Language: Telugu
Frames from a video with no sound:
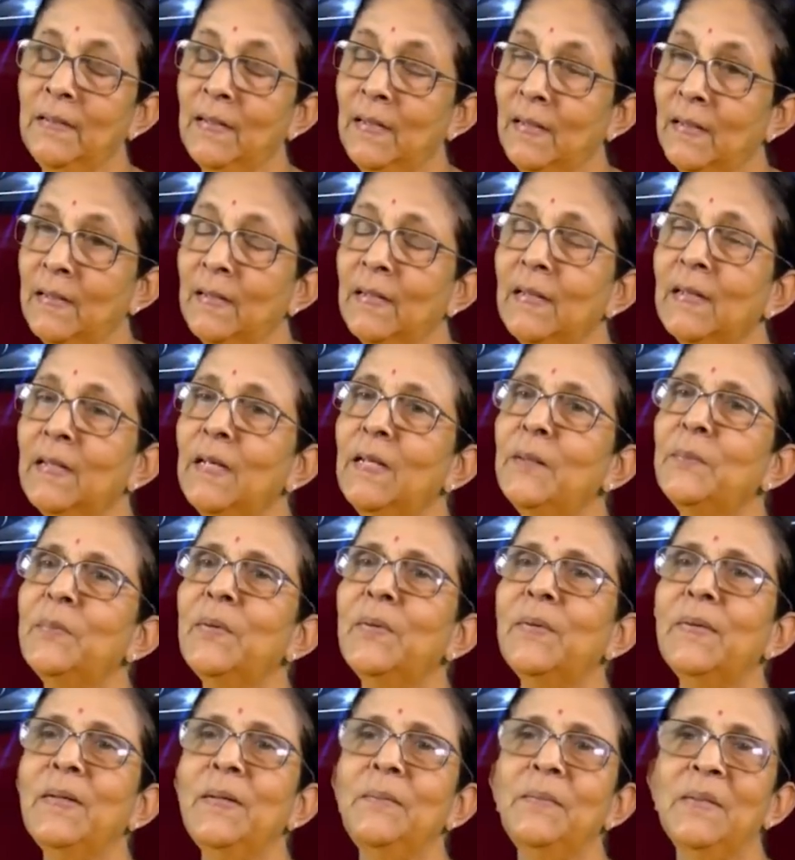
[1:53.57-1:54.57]
రకరకాల
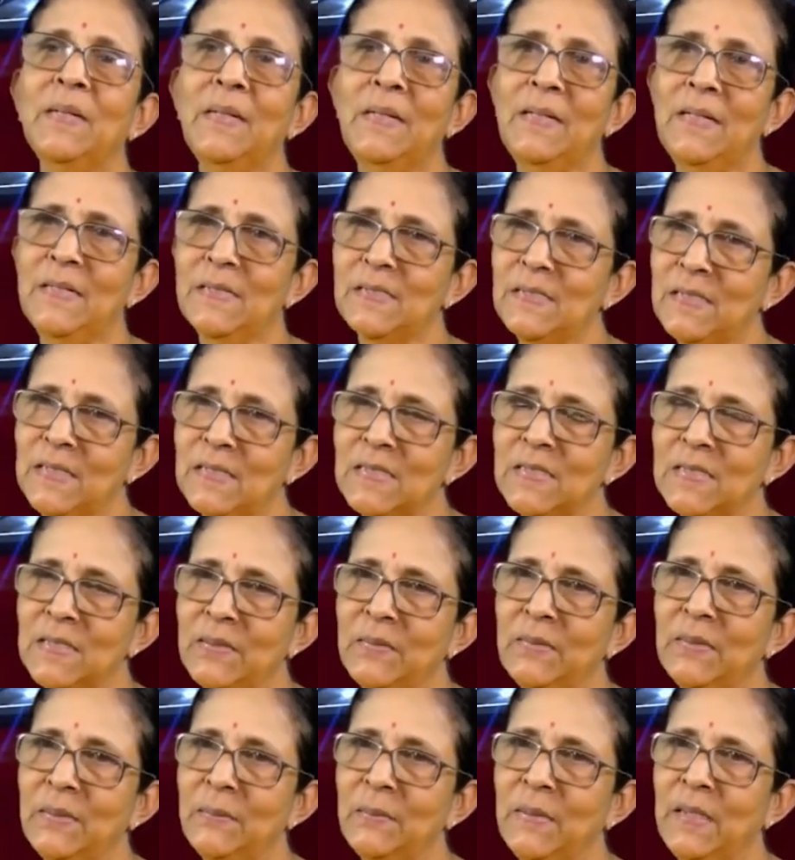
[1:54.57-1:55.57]
ప్రోగ్రామ్ కండక్ట్
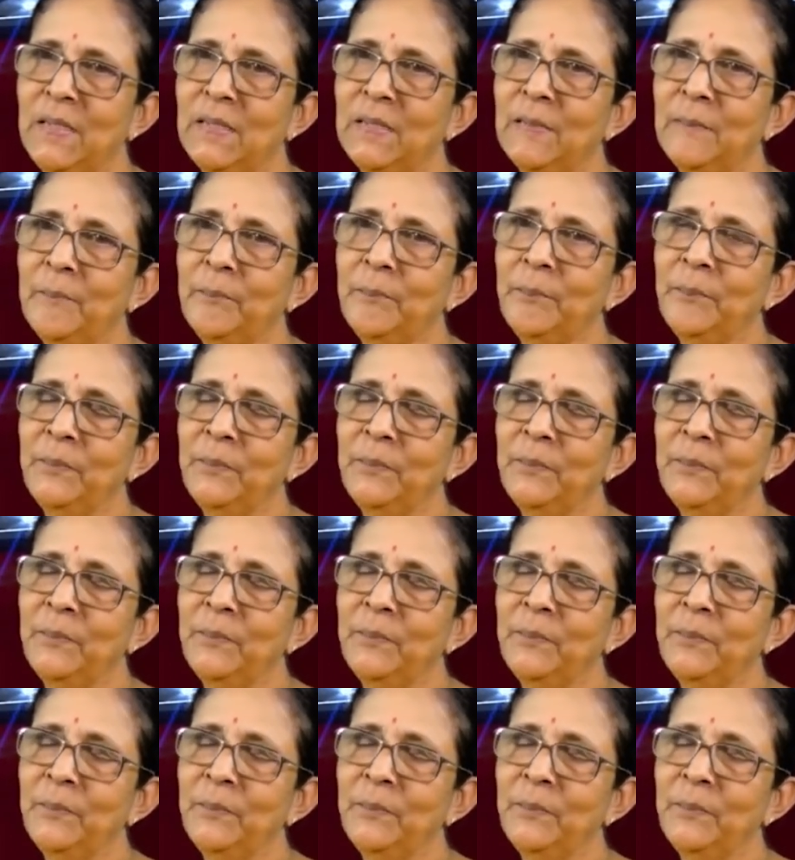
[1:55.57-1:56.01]
చేస్తాం అనమాట